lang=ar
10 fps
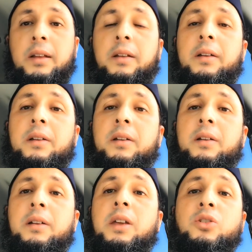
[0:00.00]

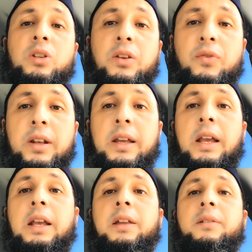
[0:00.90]
آه، يجري في
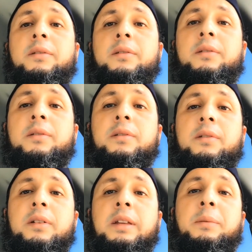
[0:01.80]
الخير
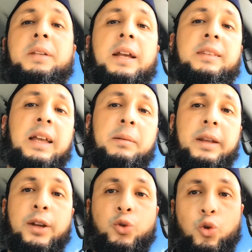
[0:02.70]
يبتعد
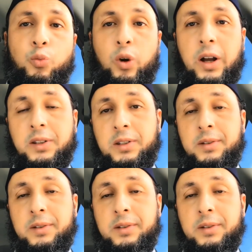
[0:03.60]
دائما عن الشبهات